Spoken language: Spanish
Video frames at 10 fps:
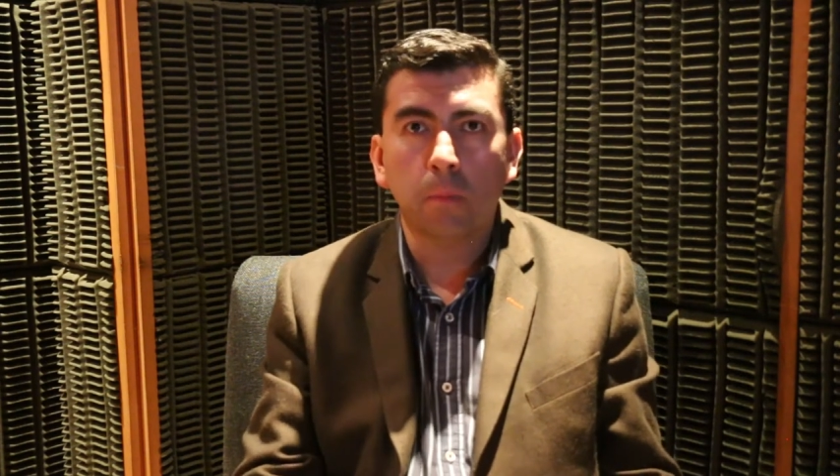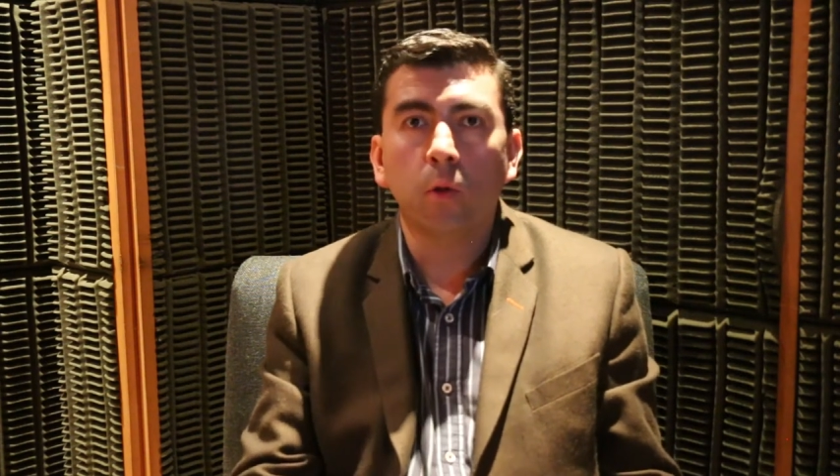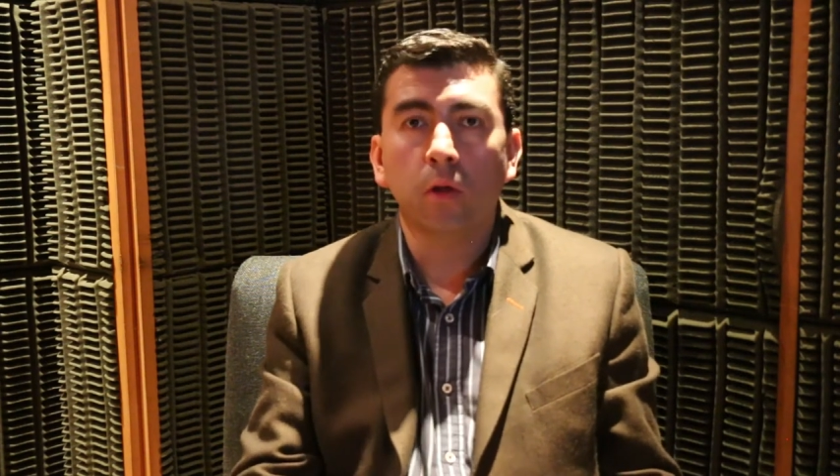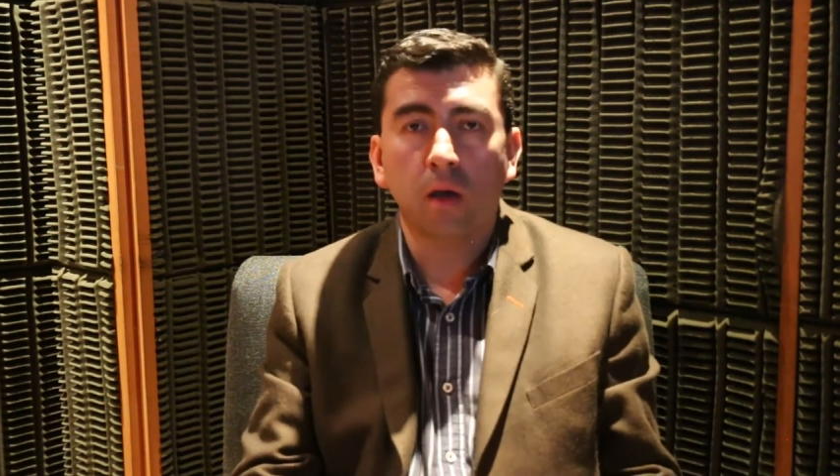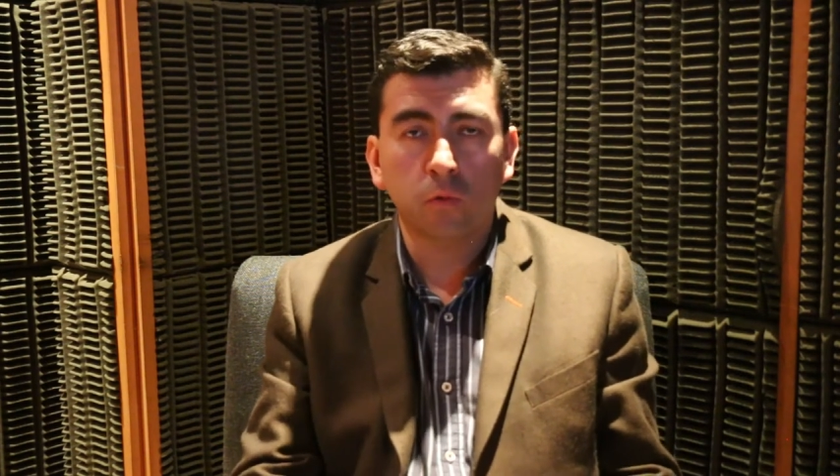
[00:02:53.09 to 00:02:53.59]

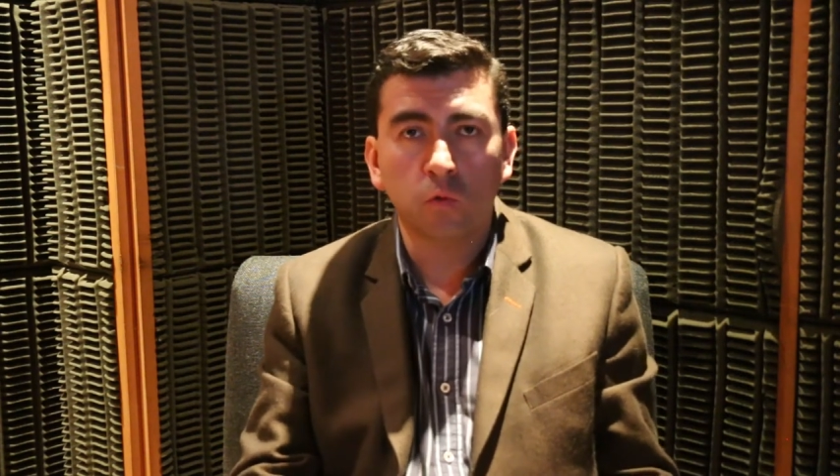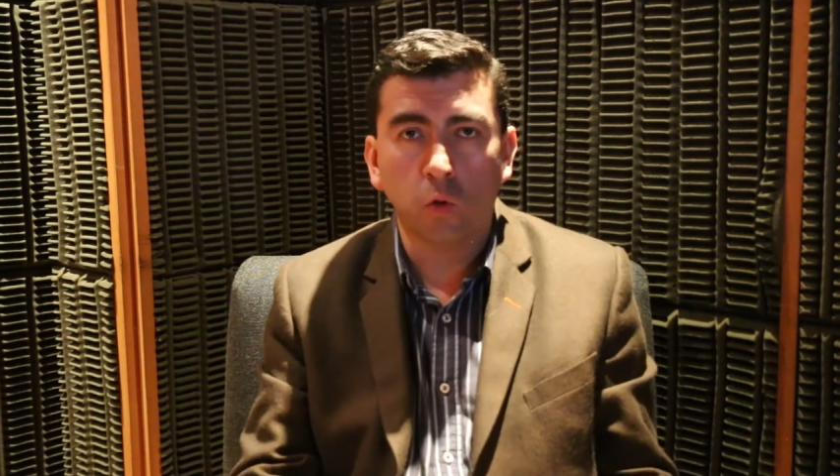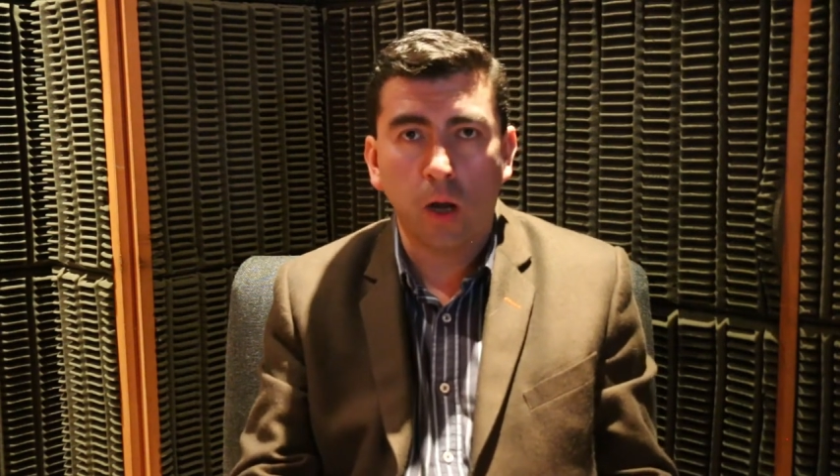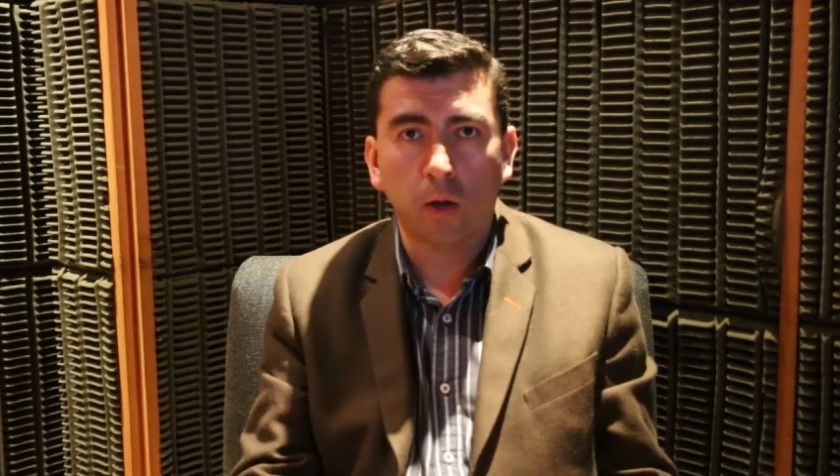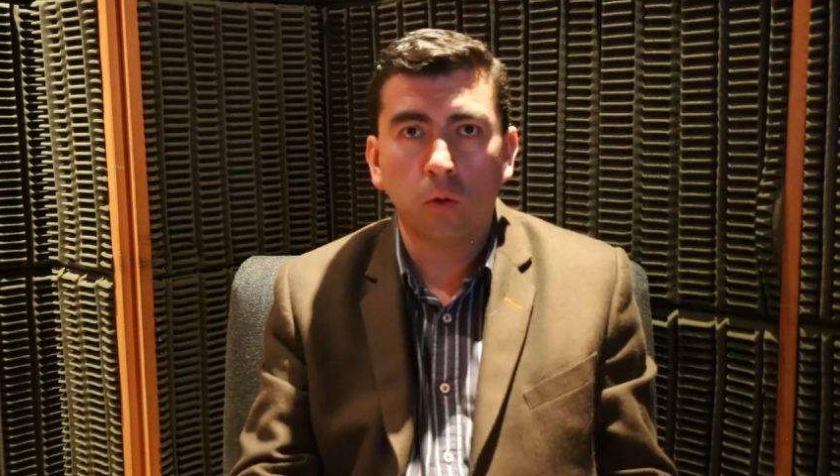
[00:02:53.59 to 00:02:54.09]
podía
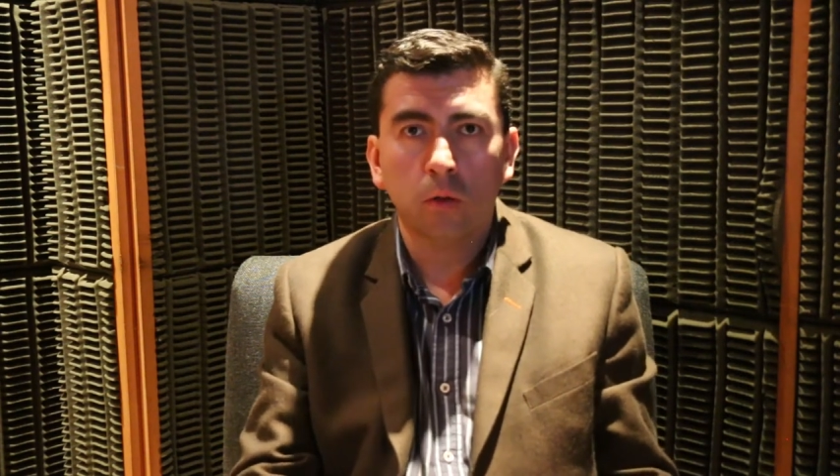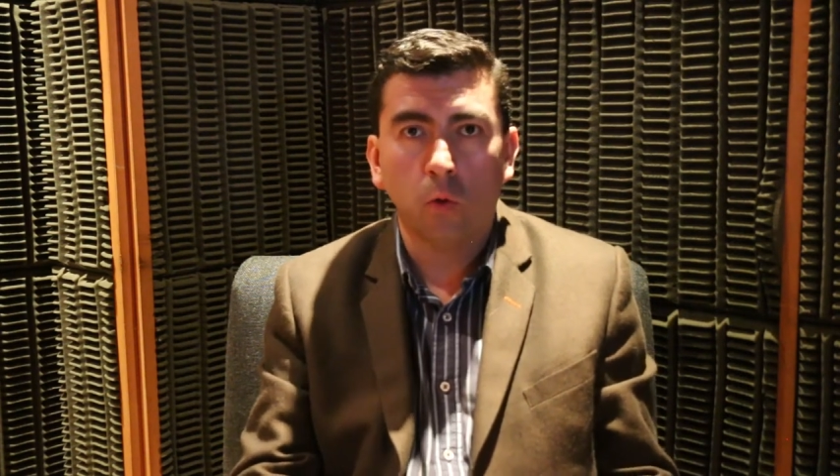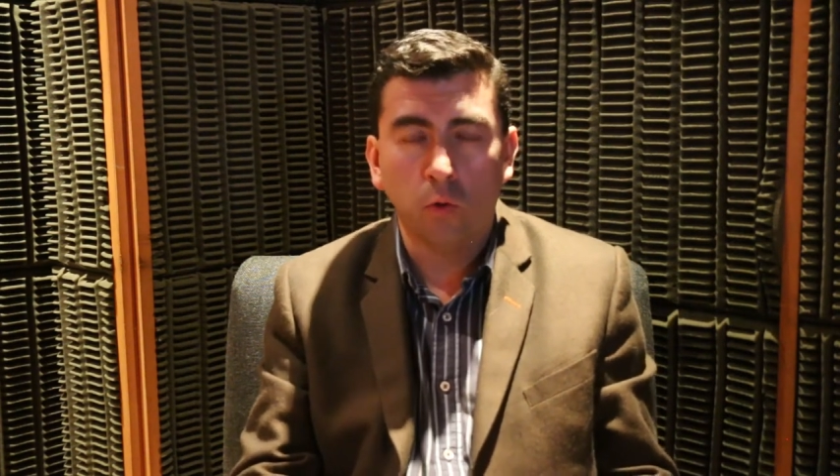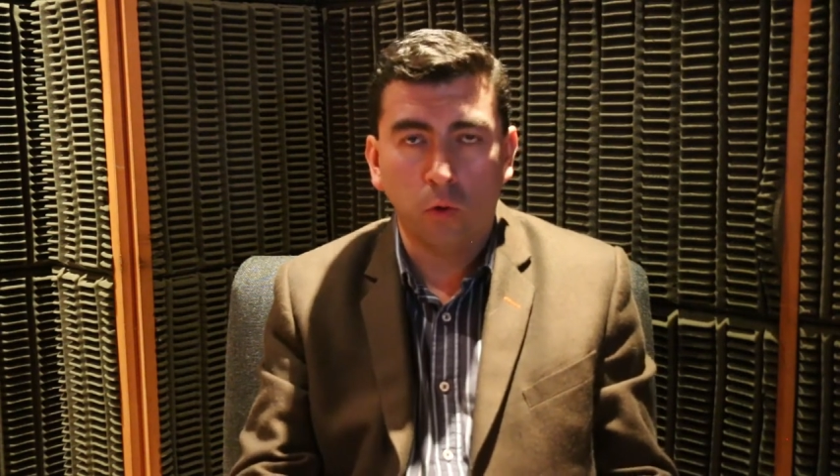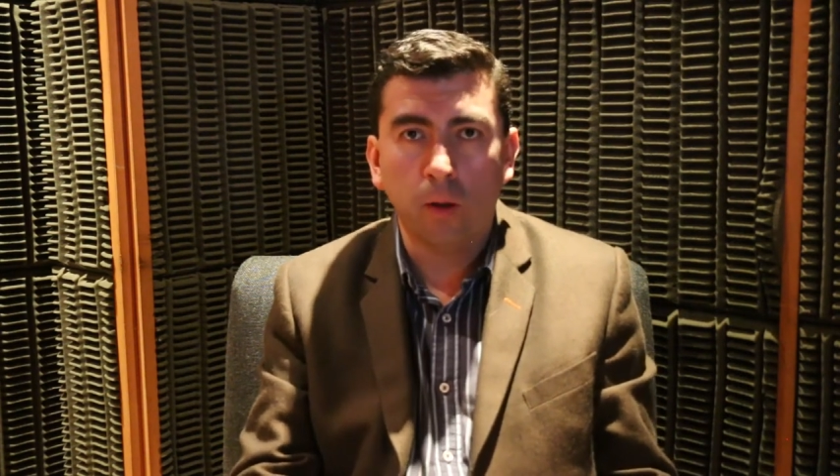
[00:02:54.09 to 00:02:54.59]
funcionar o,
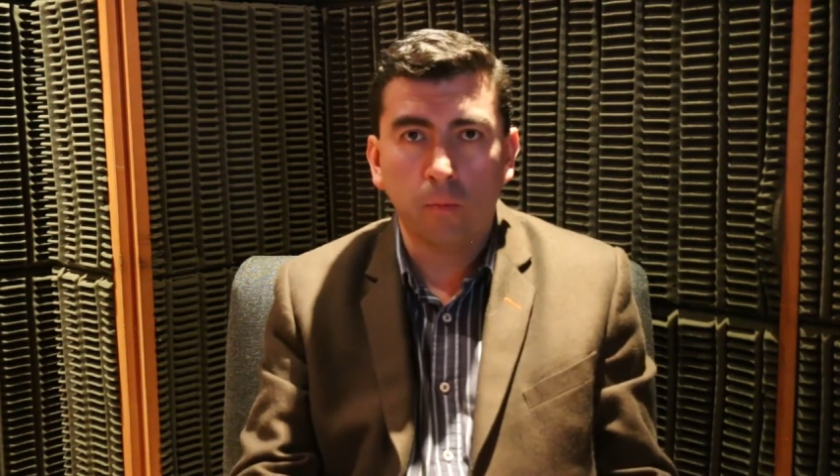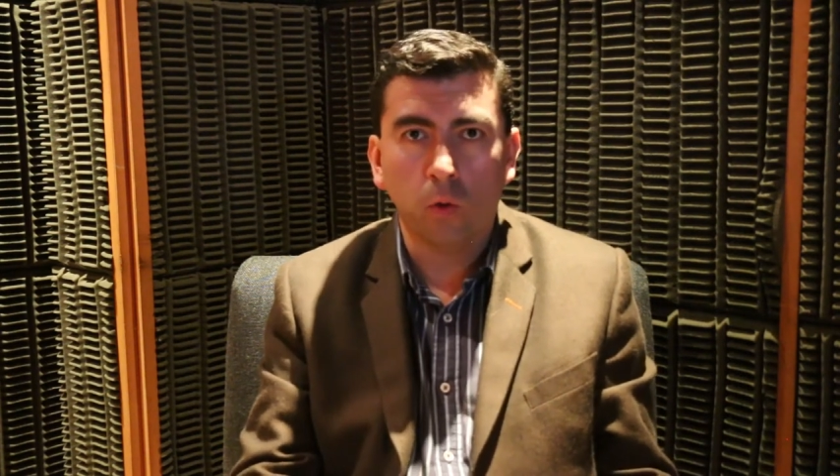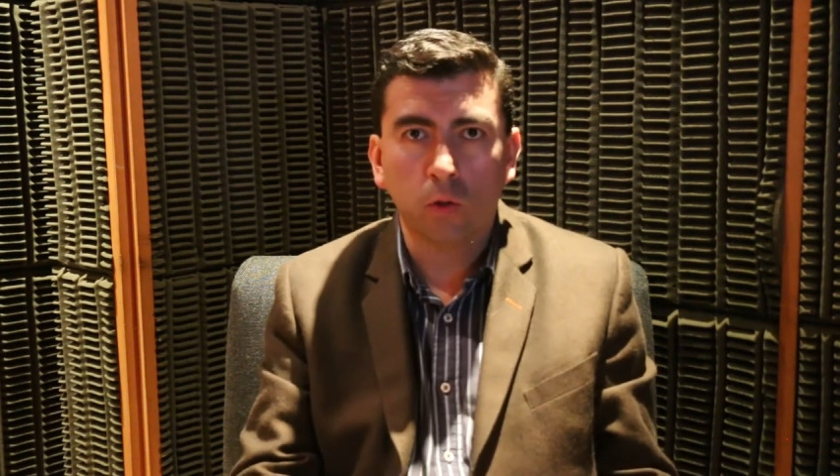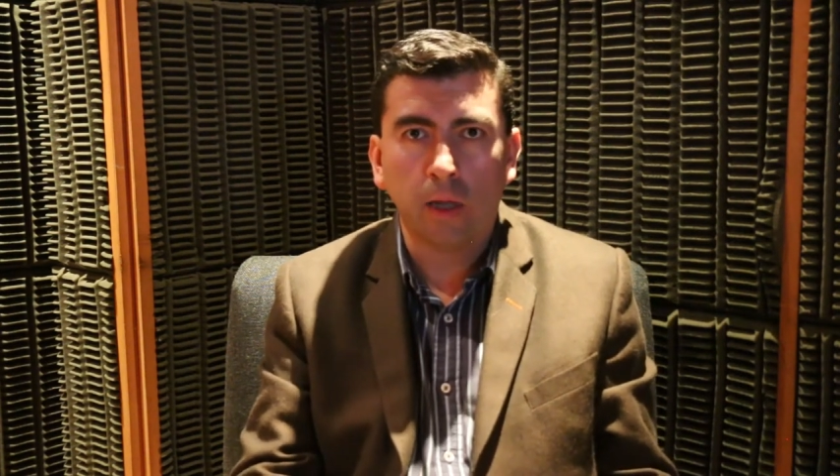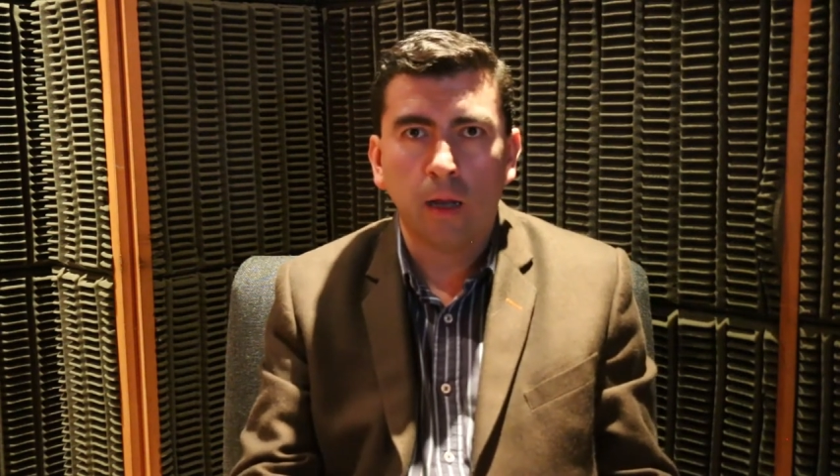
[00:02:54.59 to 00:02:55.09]
o no en
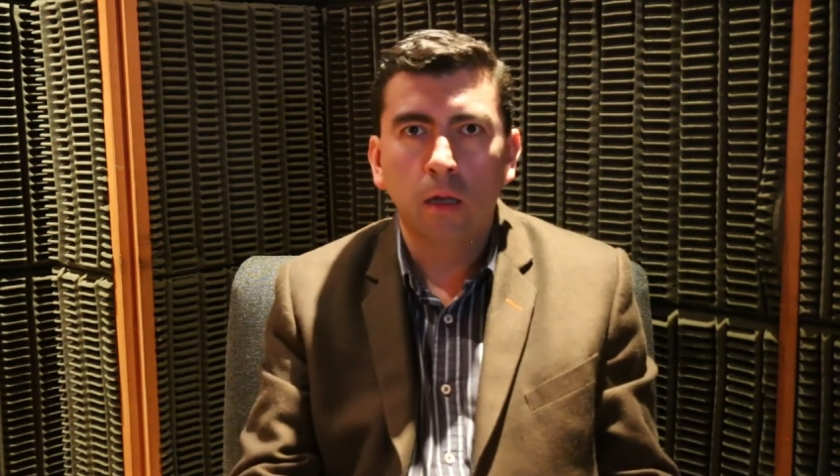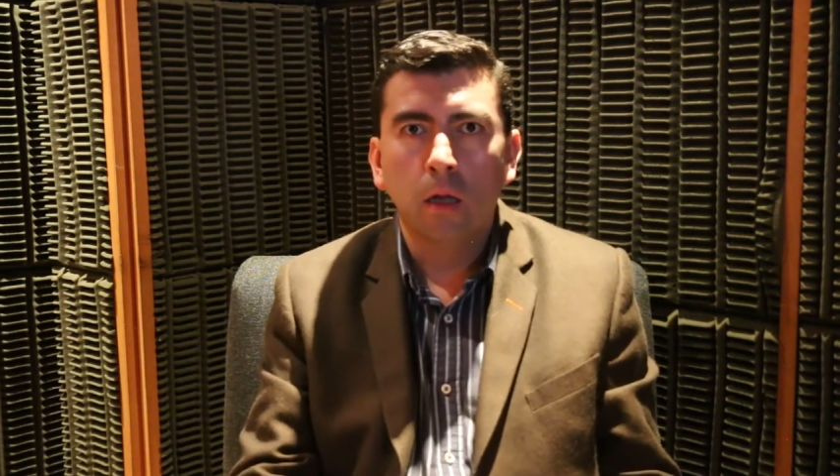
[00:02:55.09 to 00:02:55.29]
Bogotá.